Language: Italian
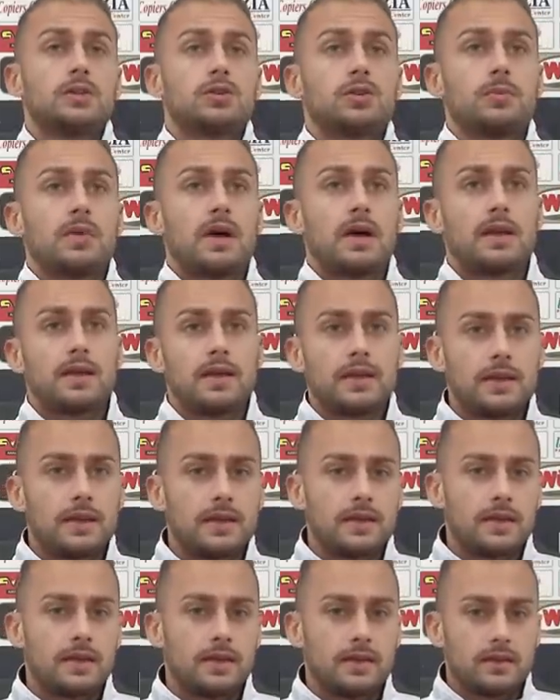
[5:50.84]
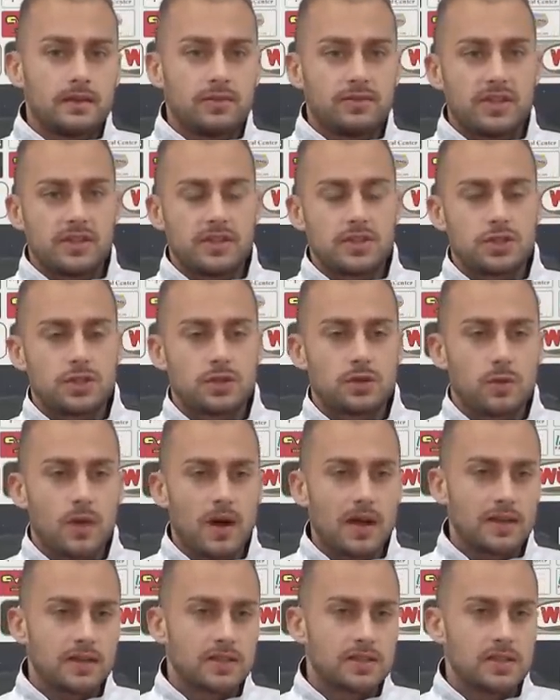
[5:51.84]
Insomma, eh, 25
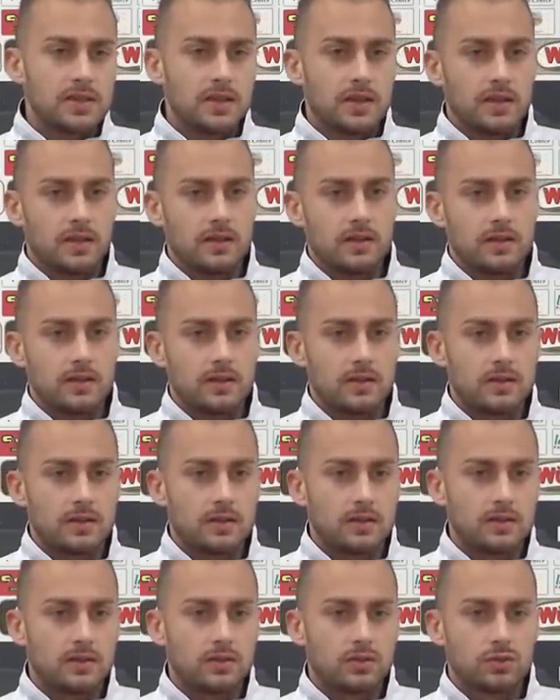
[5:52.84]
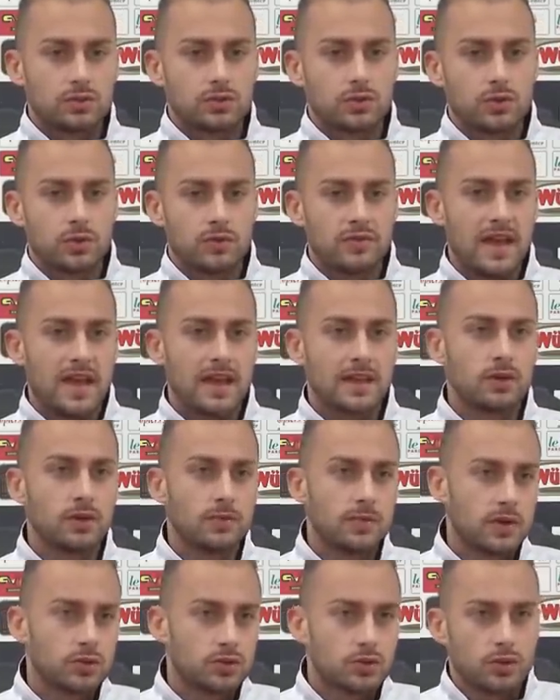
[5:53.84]
anni sì, eh, non sono vecchio
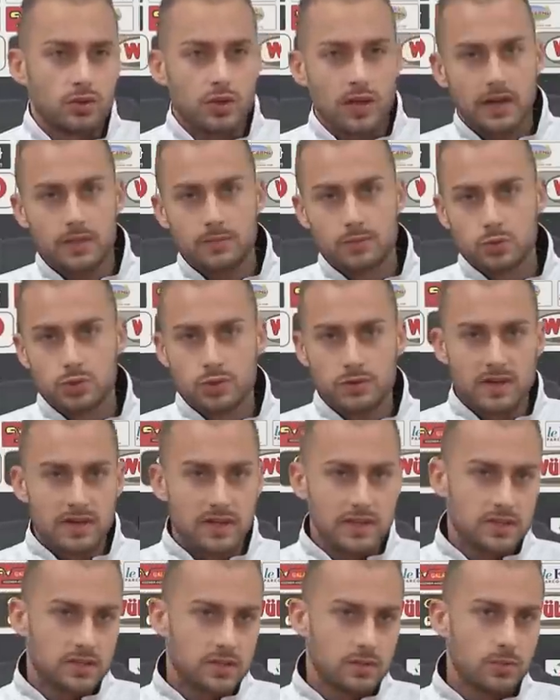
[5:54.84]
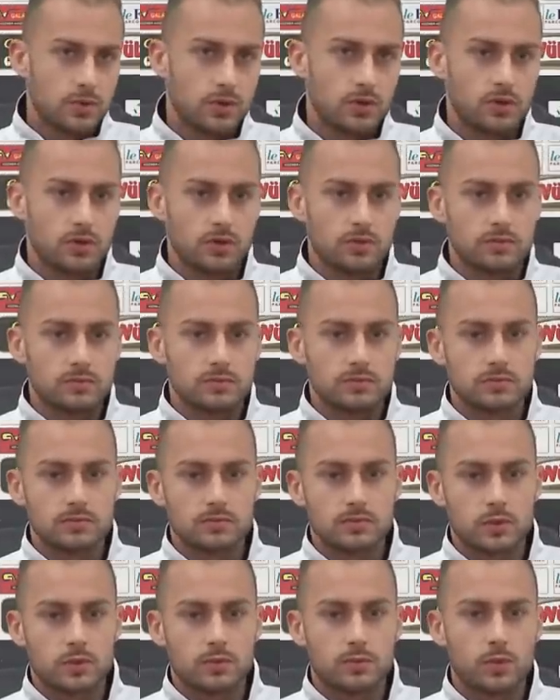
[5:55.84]
ma non sono neanche più giovanissimo,
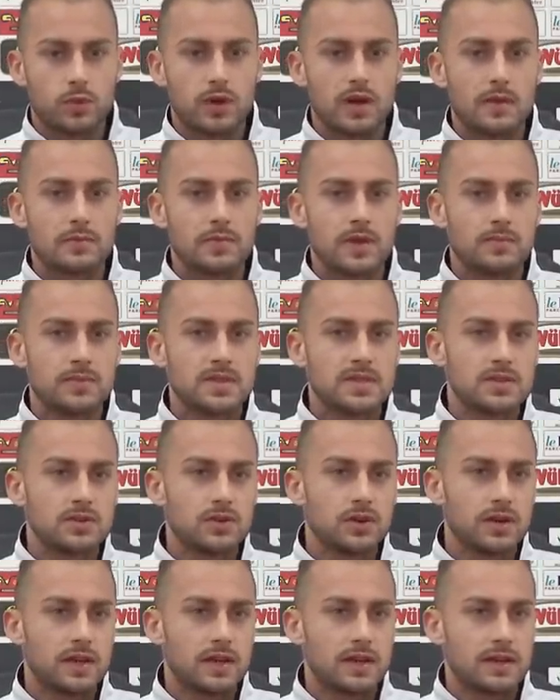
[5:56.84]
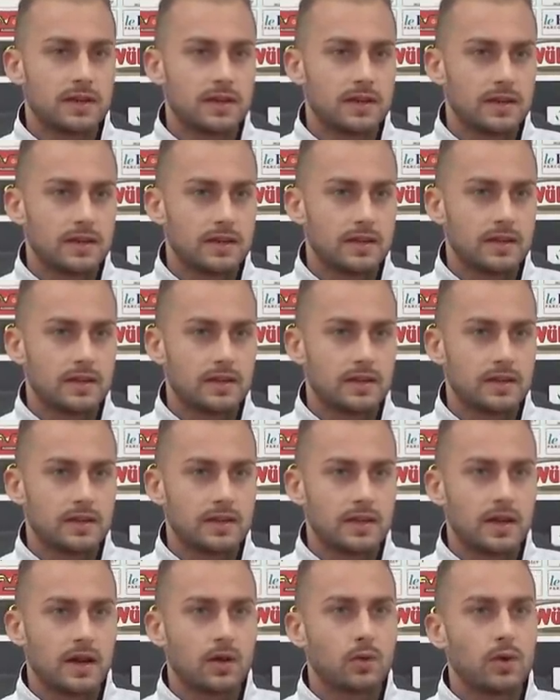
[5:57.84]
mm, comunque la mia ambizione
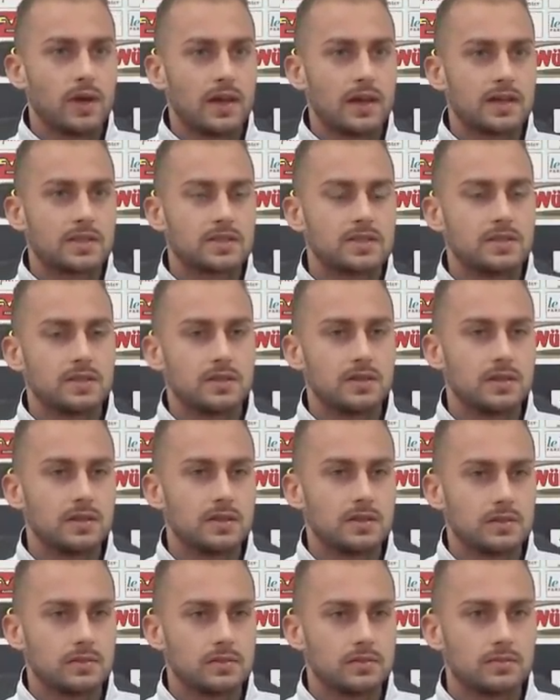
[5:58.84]
era quella sì, di,